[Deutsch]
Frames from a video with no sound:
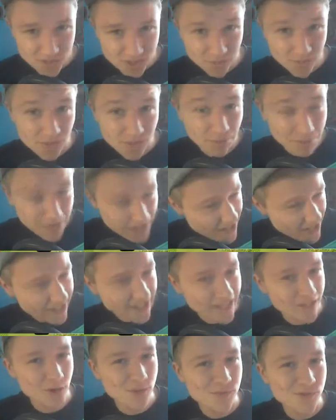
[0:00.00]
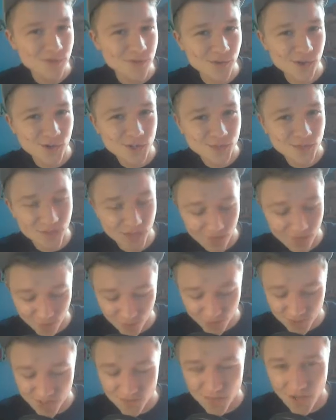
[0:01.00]
mit der Player Geld und Hipster Faust werden wir
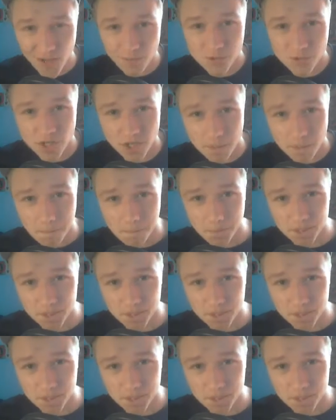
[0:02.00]
uns jetzt verabschieden.